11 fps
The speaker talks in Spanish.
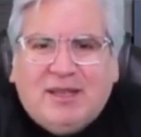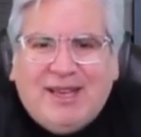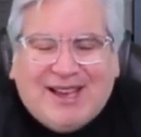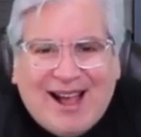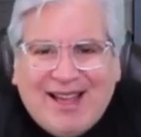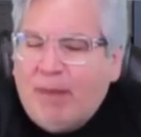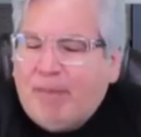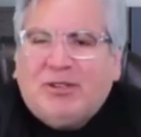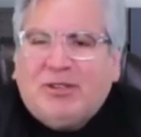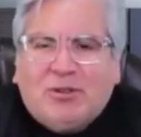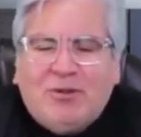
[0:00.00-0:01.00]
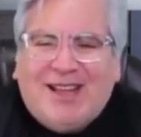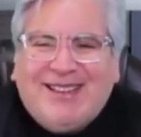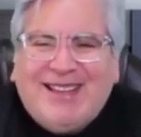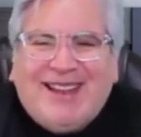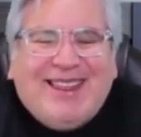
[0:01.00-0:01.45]
Y cada
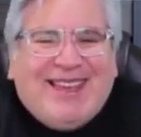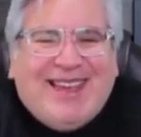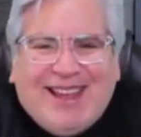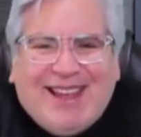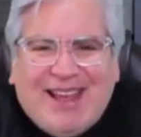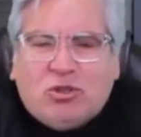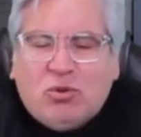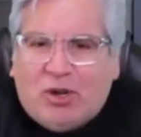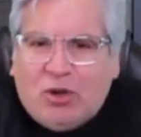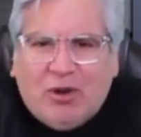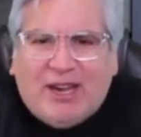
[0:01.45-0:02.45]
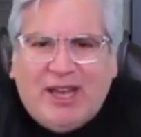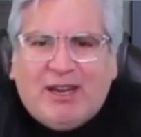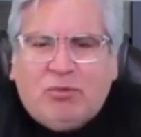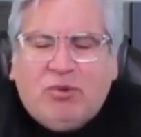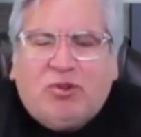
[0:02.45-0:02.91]
persona tiene derecho a no
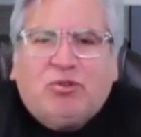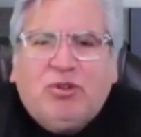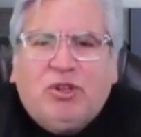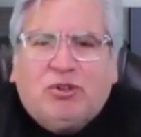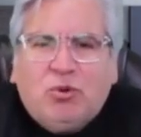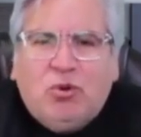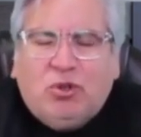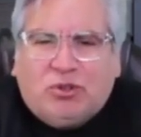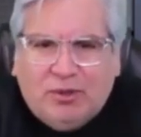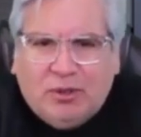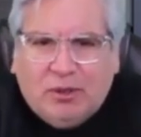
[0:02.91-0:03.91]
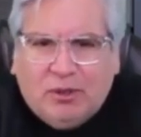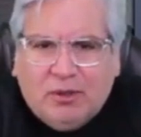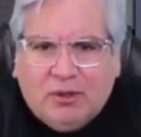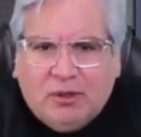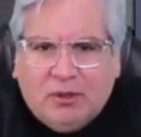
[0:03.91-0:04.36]
creer en nuestro discurso,
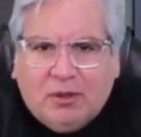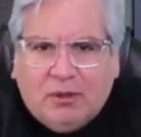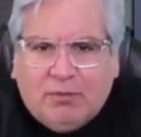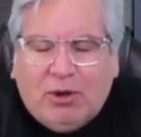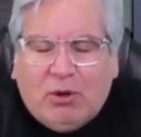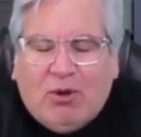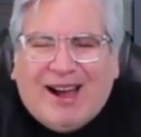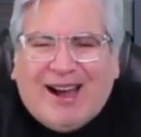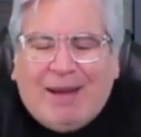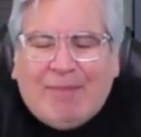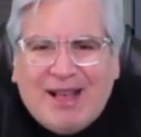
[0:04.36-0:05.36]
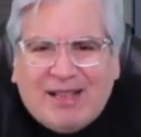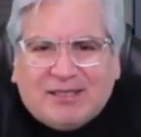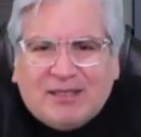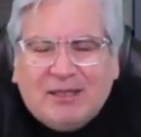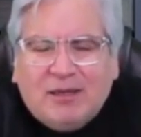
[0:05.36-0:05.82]
pero
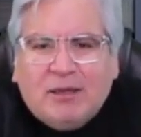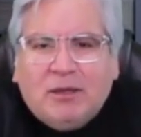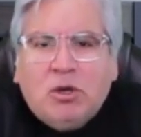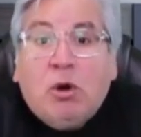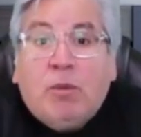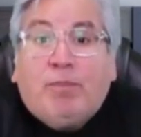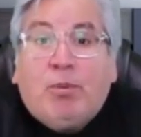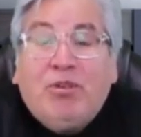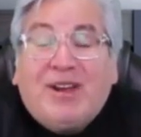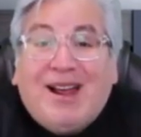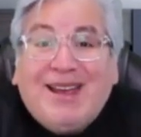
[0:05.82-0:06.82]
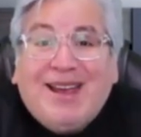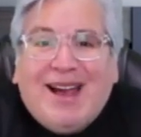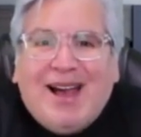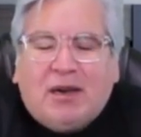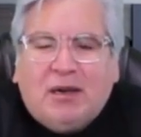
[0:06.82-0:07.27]
jamás podrá
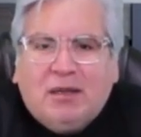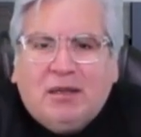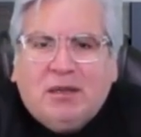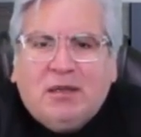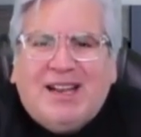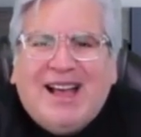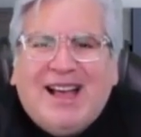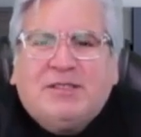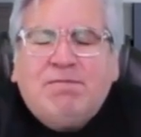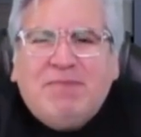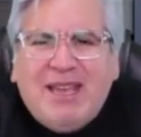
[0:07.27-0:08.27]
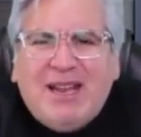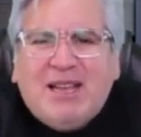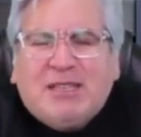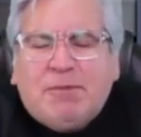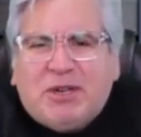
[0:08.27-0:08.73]
negar las
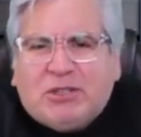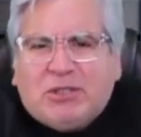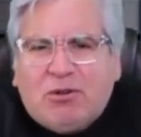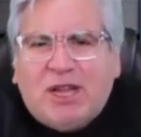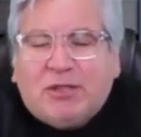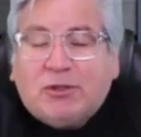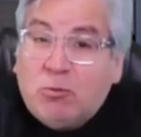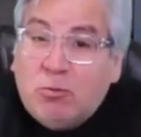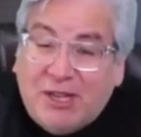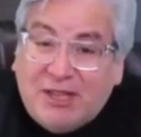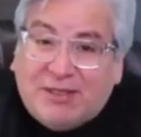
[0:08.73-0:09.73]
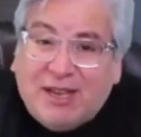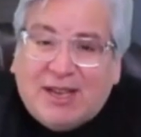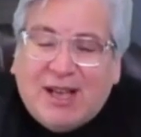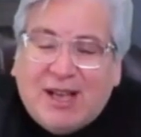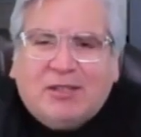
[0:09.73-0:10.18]
miles de personas, como en este
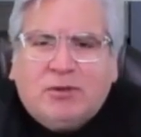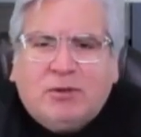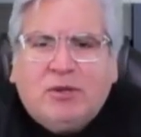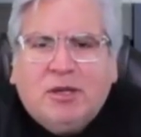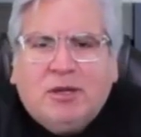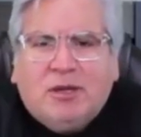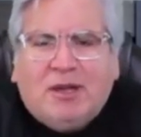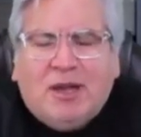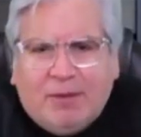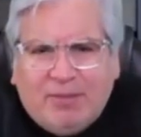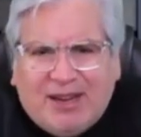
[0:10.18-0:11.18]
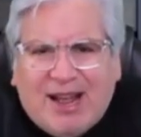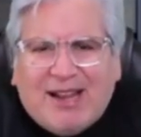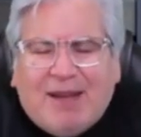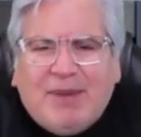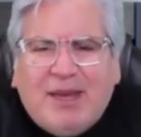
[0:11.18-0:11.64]
caso, la de mi
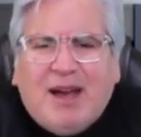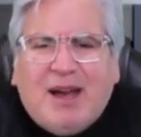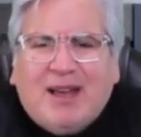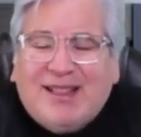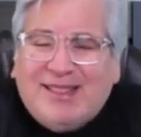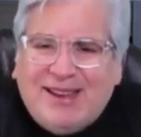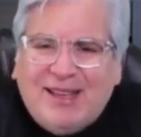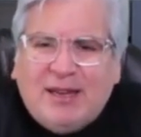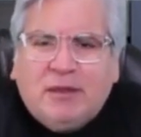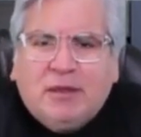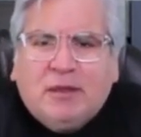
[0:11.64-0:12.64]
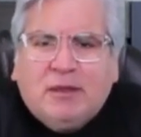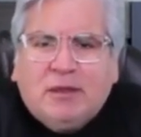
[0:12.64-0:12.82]
gran amiga Catherine,